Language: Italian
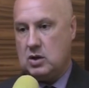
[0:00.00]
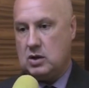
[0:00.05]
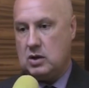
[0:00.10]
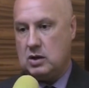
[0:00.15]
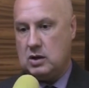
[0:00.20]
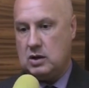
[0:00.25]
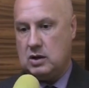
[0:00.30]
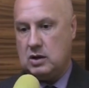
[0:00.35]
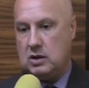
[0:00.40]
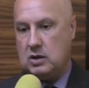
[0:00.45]

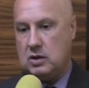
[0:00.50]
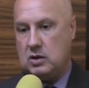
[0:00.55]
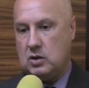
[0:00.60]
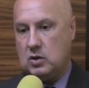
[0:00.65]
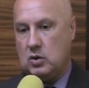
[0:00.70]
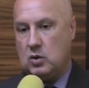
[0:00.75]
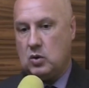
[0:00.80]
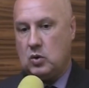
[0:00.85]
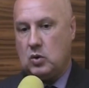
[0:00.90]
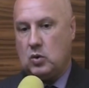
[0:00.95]

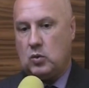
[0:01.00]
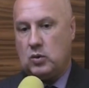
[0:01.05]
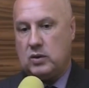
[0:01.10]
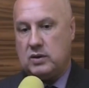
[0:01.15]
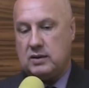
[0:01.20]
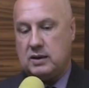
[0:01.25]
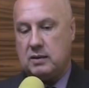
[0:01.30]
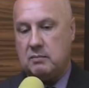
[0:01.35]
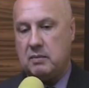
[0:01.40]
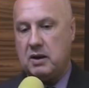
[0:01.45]
Eh,
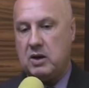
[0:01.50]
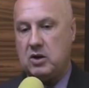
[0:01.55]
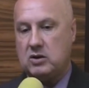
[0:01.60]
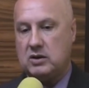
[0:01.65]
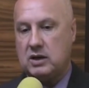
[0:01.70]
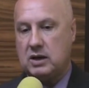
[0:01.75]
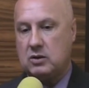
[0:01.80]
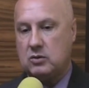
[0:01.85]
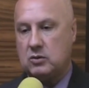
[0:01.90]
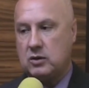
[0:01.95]
quindi il meglio
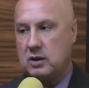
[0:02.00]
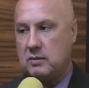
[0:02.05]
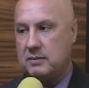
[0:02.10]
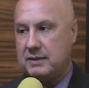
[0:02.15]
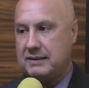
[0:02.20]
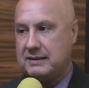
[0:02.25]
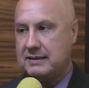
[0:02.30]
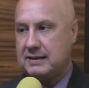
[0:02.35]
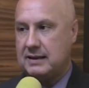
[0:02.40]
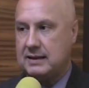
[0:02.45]

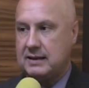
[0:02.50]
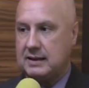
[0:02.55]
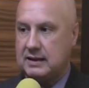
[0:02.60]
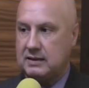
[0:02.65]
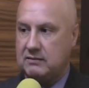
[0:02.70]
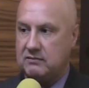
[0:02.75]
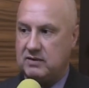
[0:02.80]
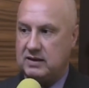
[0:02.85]
dell'agroalimentare che